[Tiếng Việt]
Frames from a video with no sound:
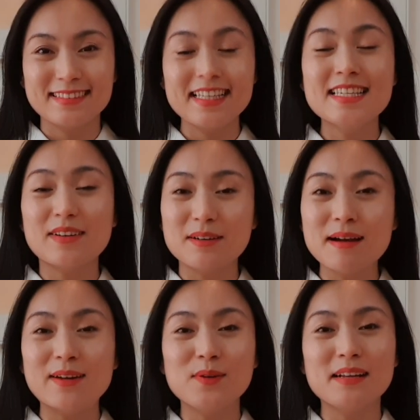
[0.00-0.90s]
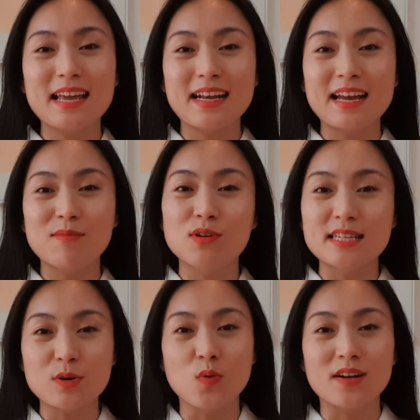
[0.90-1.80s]
Xin chào các bạn, hôm nay Anna muốn
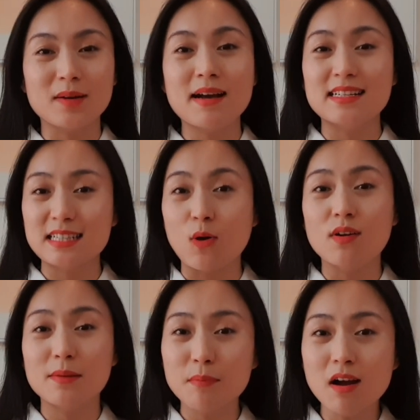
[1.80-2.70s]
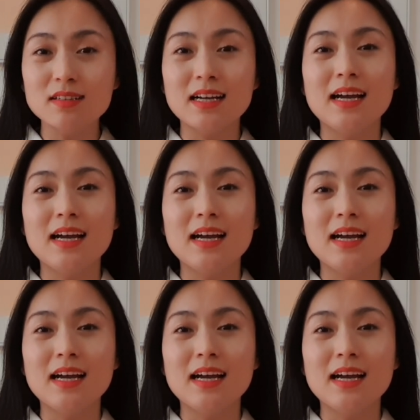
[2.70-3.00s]
trao đổi với các bạn sáu cái bước